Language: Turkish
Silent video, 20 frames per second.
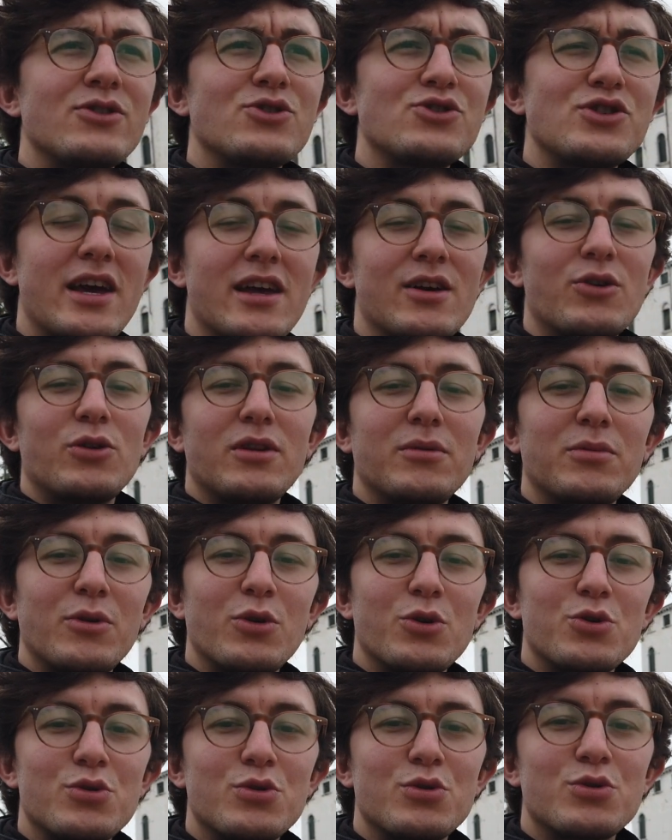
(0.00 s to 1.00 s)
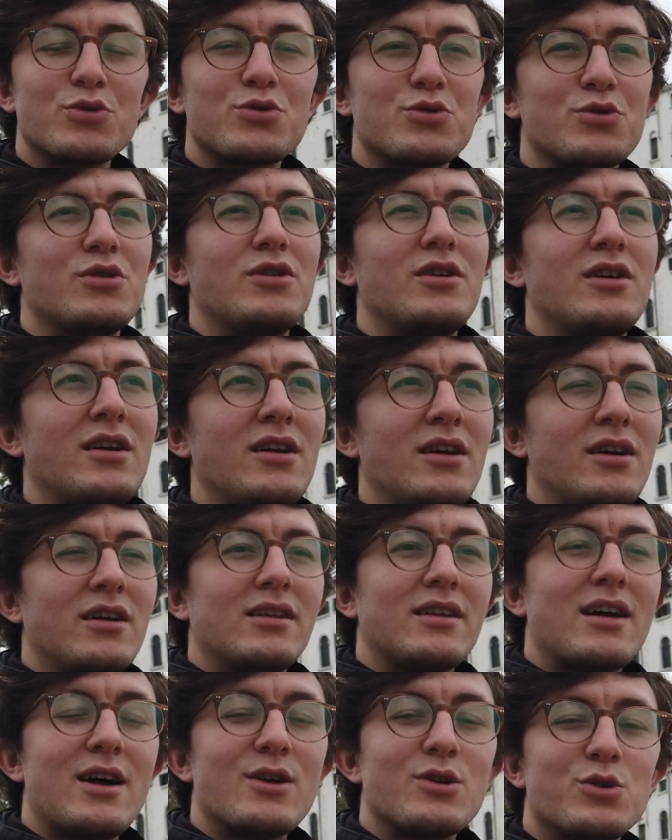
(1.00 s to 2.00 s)
e, şehir olabiliyorsunuz.
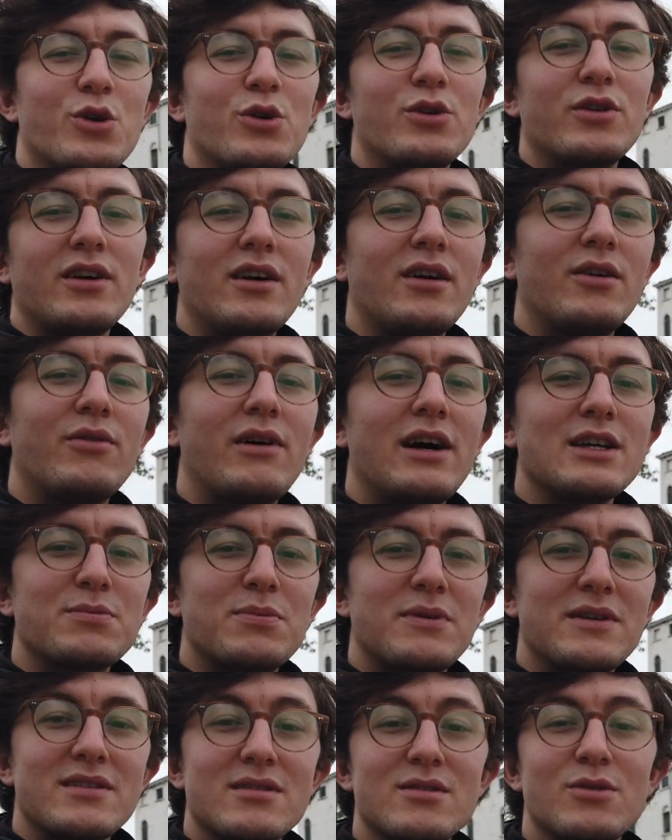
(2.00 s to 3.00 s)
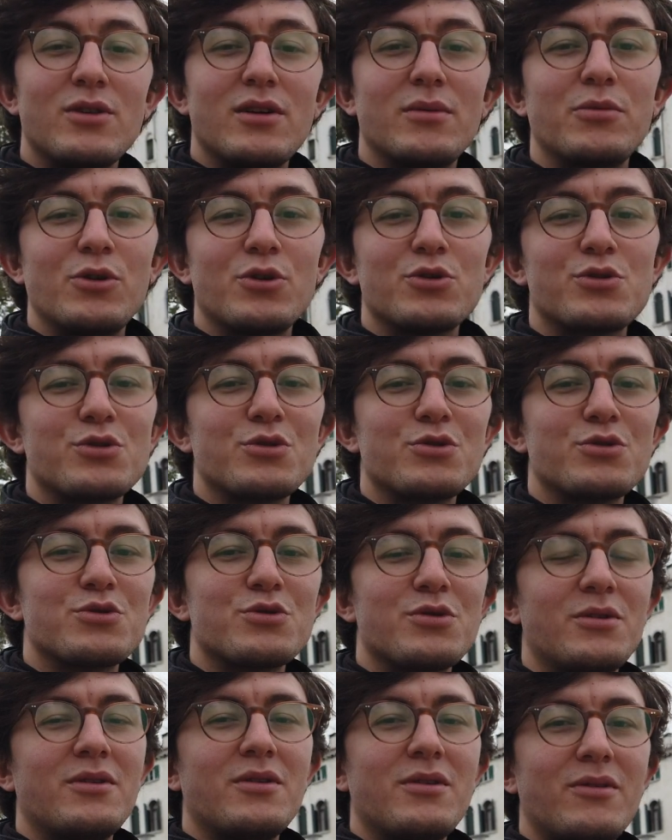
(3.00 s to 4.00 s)
Daha sonra vice president olabiliyorsunuz.
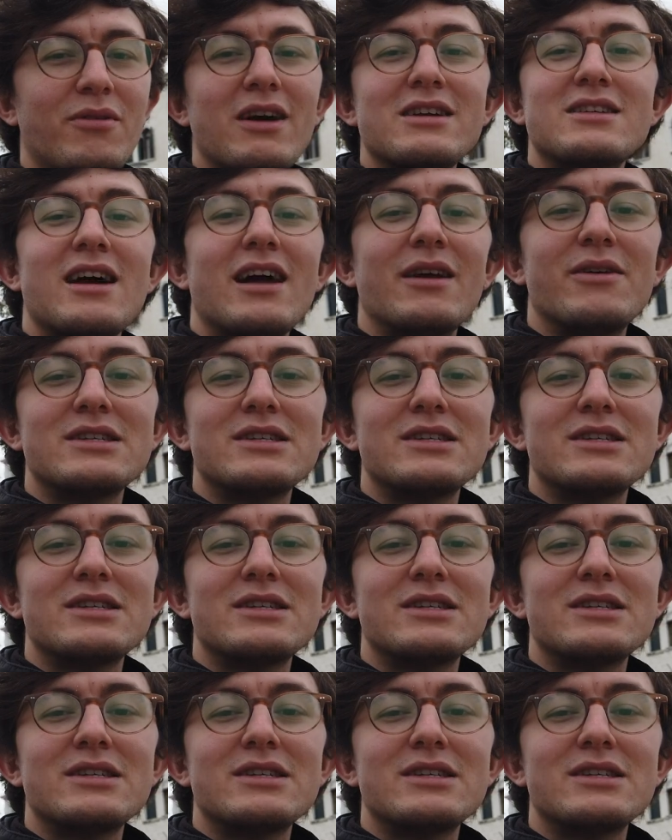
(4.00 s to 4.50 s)
Vesaire